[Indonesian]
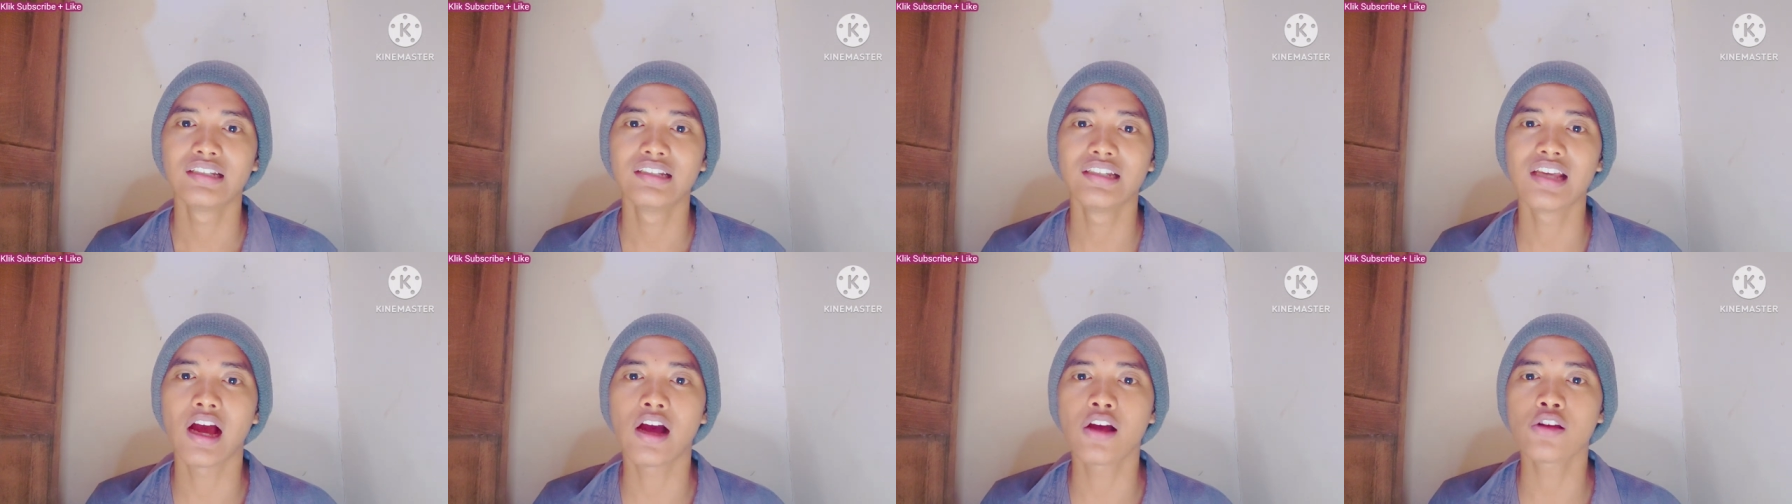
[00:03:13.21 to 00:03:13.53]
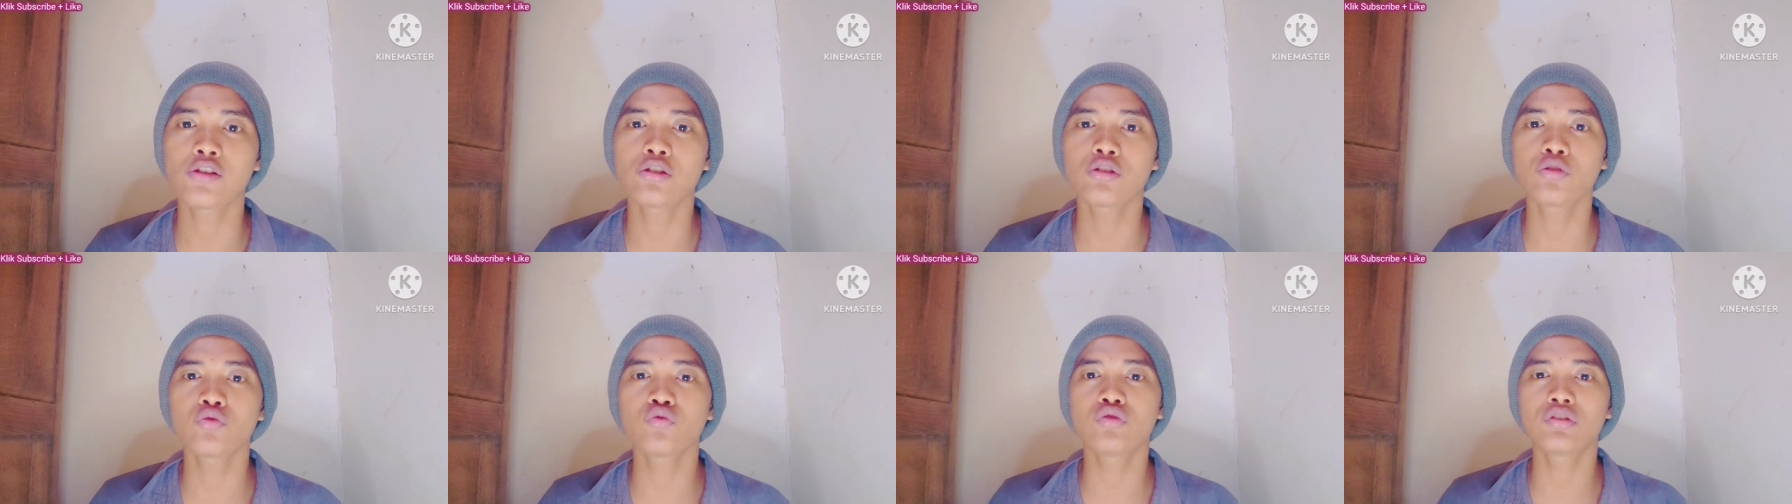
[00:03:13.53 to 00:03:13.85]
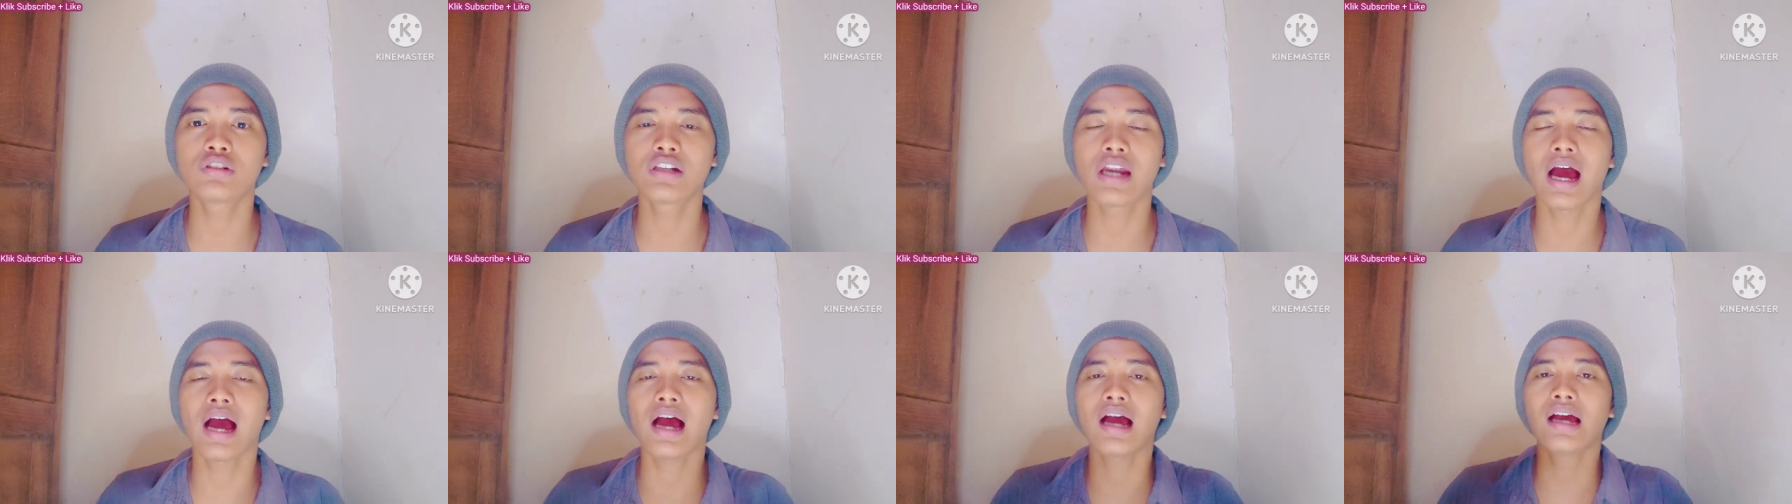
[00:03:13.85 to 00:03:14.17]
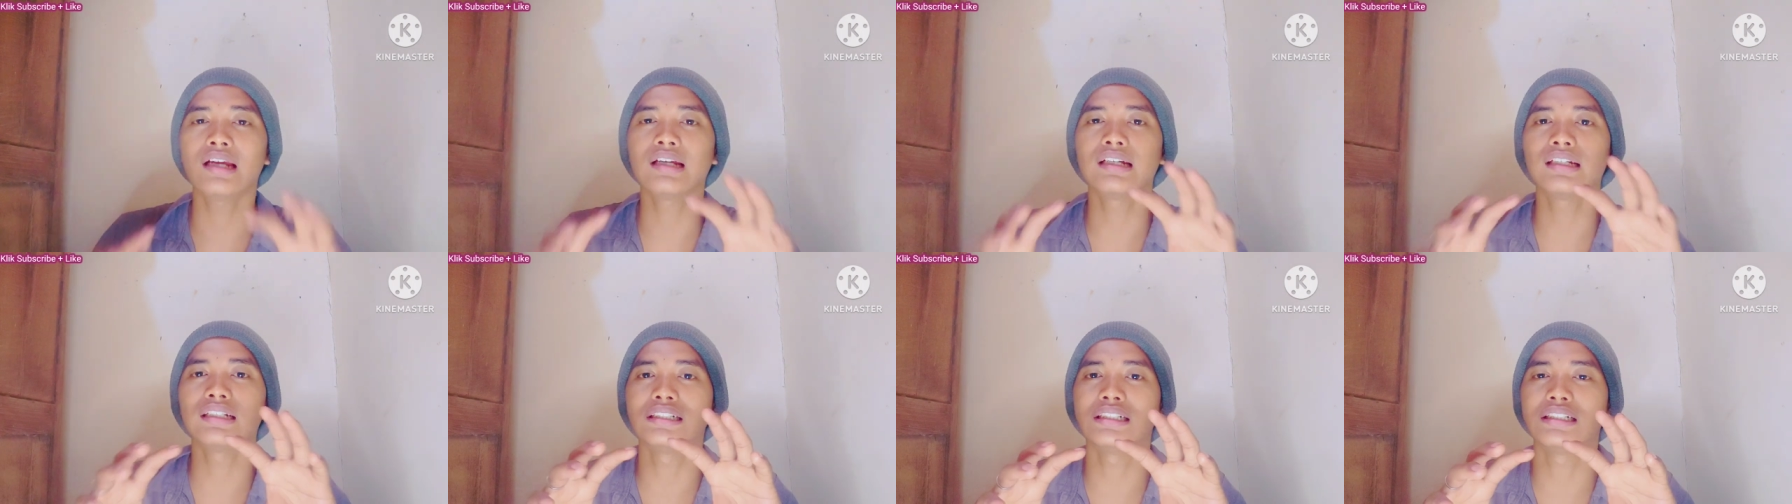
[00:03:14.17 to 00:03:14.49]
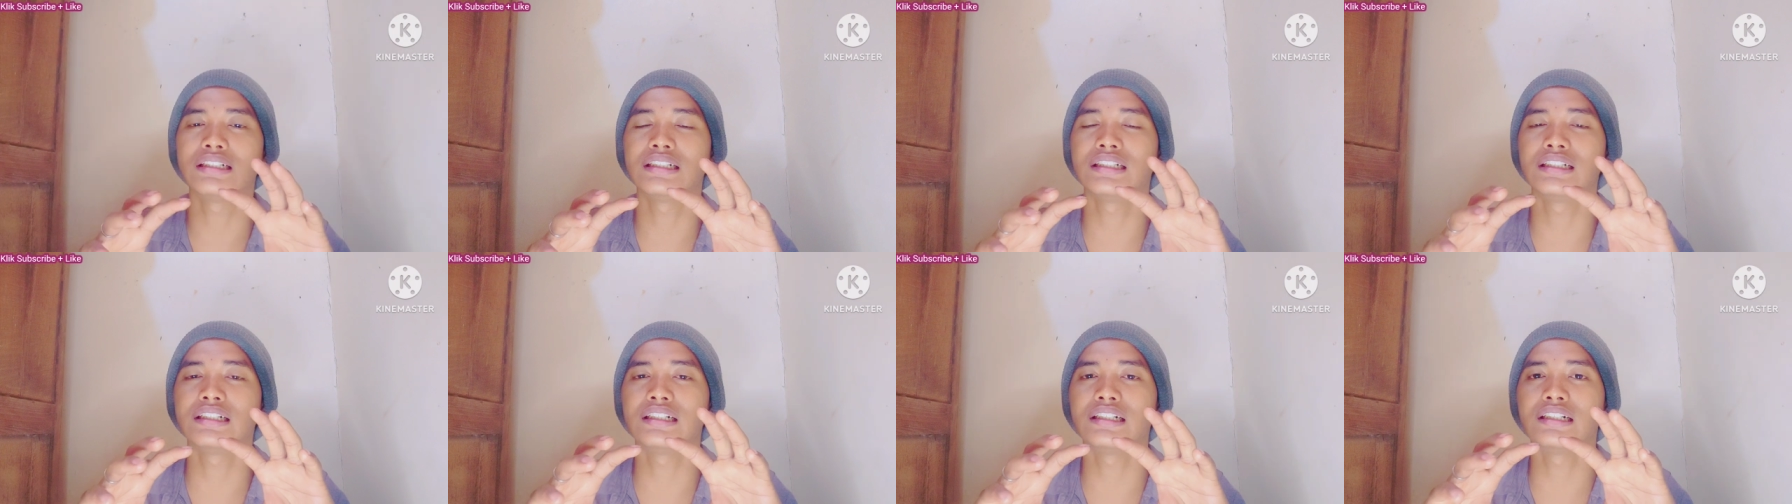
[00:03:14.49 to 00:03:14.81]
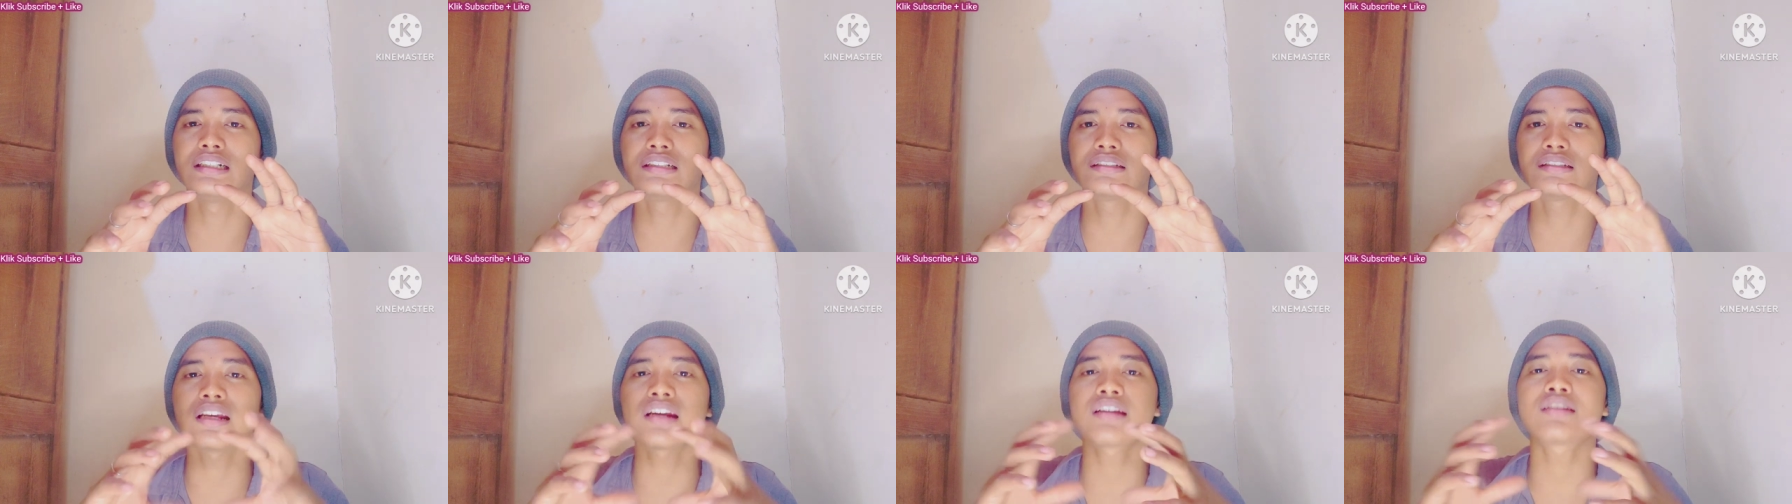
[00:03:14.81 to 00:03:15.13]
yang sudah
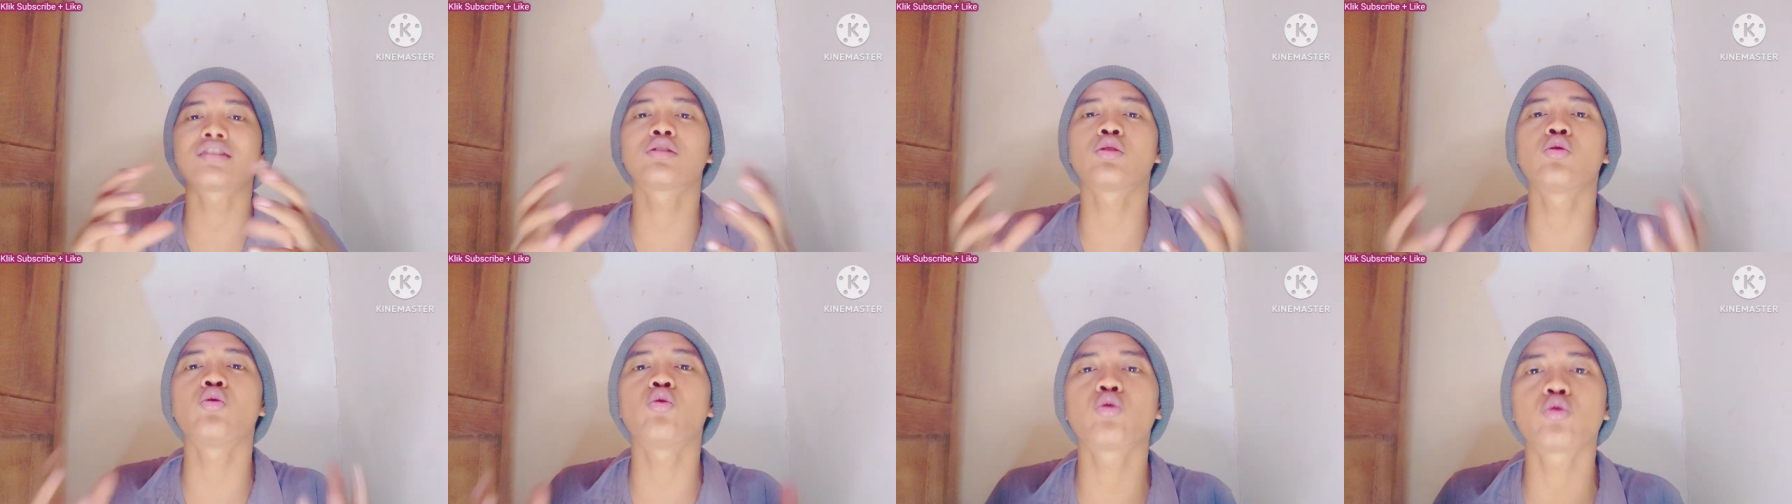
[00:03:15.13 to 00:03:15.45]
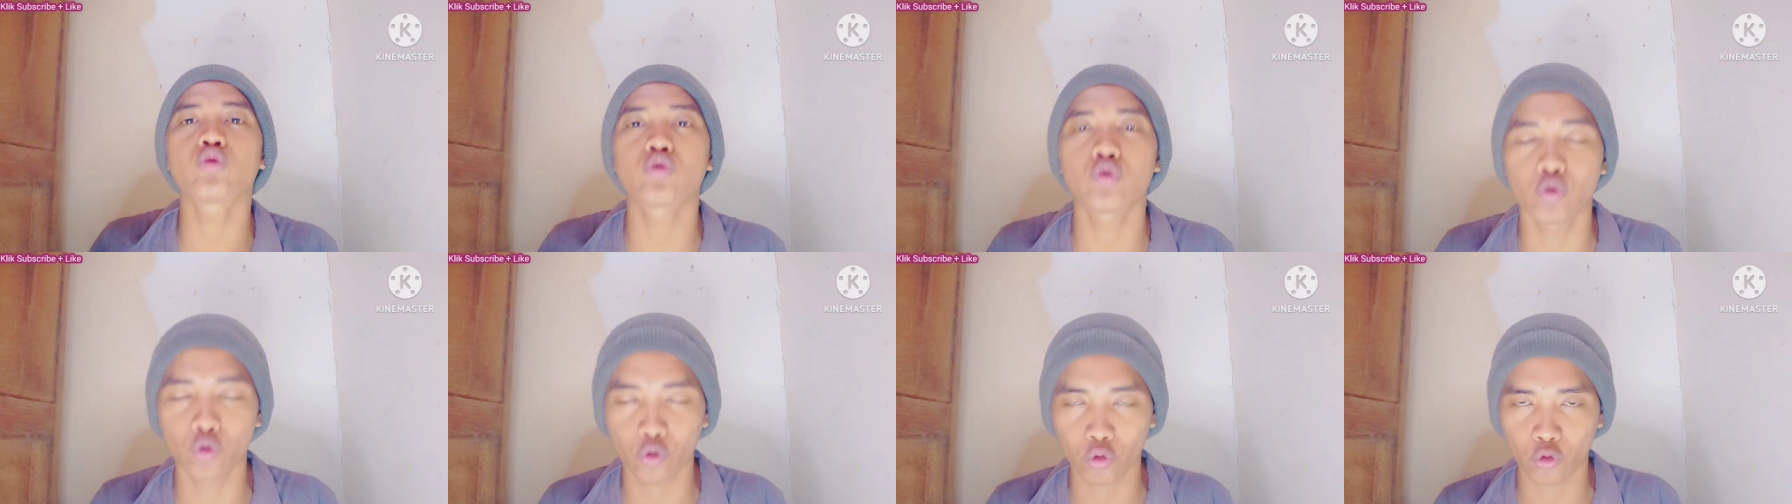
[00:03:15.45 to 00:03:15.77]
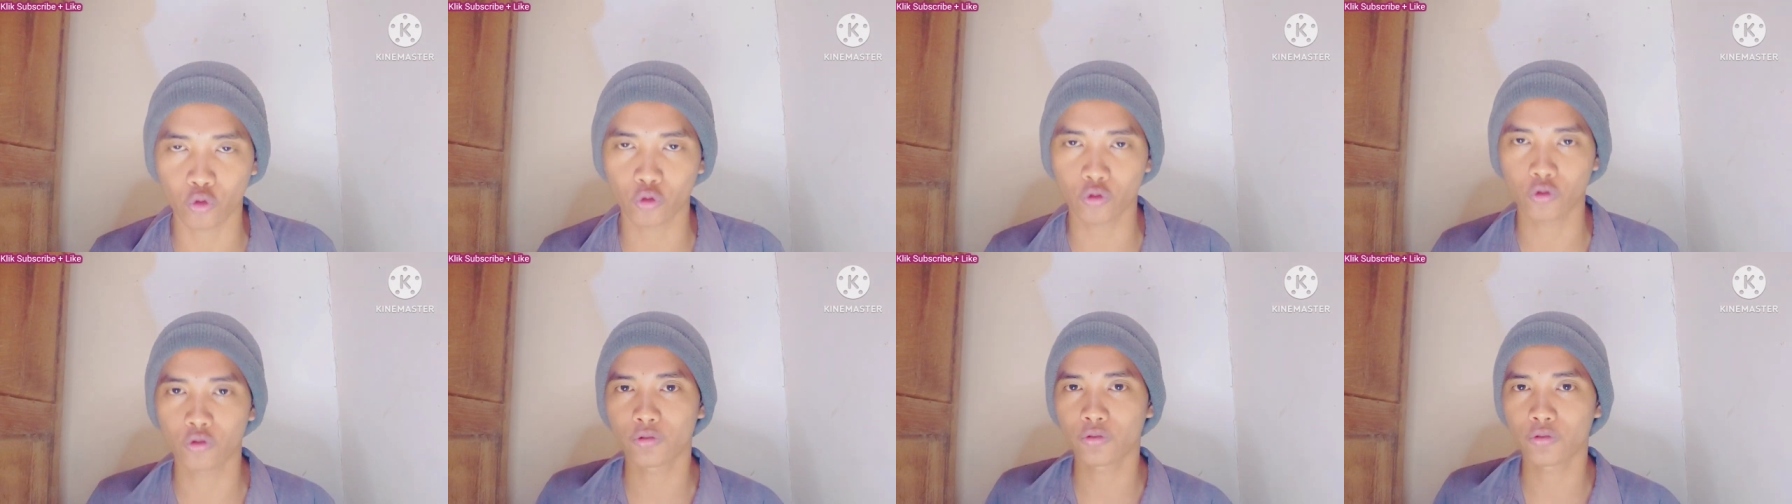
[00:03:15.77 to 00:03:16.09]
uh, terstruktur.